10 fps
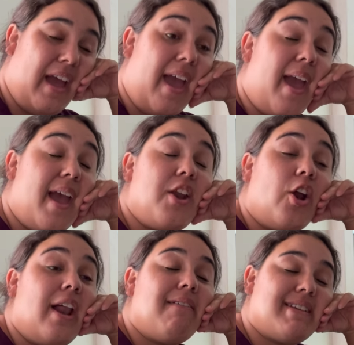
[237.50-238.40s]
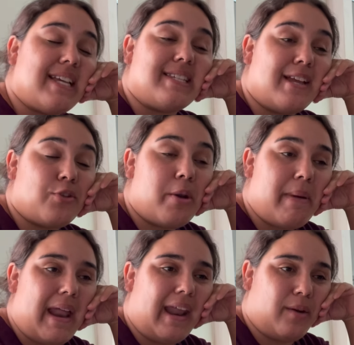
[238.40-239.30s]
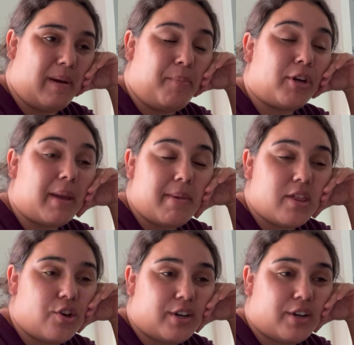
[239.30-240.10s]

Ey, no le hables así a tu hermana, nomás porque me dio